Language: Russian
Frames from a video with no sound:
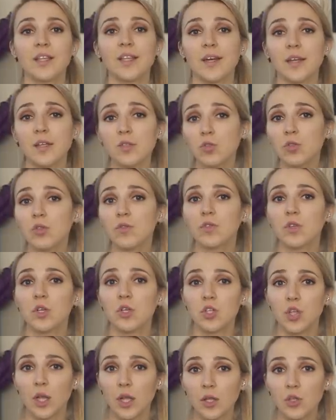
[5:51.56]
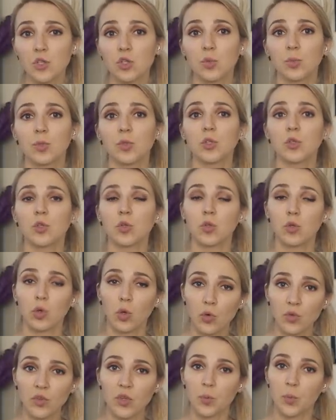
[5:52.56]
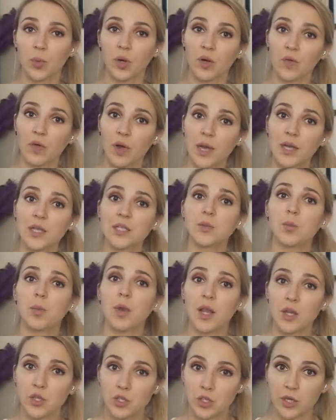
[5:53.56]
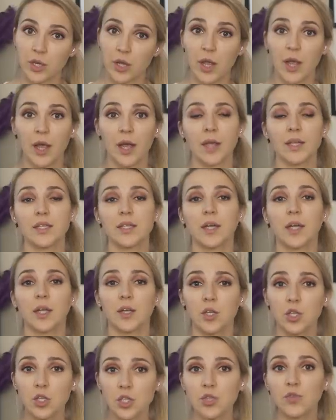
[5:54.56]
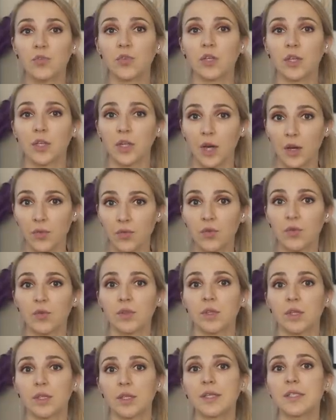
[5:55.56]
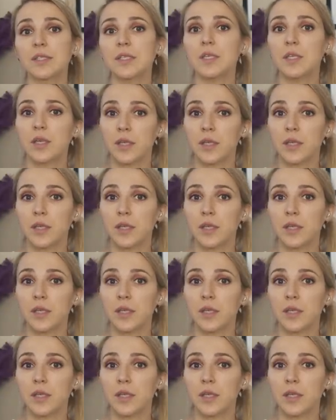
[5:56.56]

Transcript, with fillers: ни разу не встречала, чтобы на татуировке проявлялись бляшки, хотя, конечно, фотографии в интернете